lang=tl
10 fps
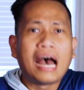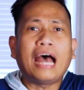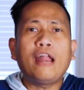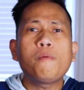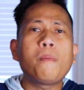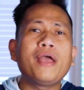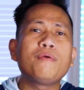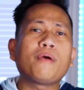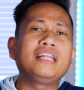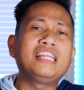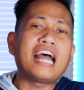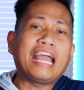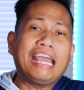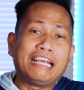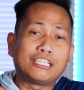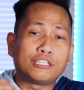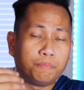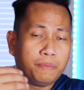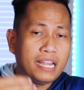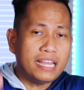Ano ba yung kanilang
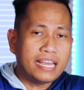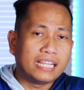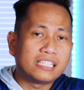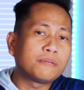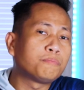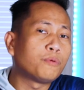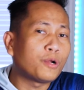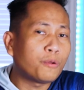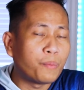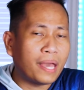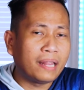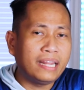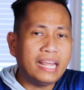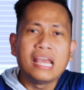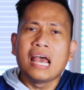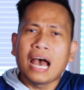experience sa port of entry?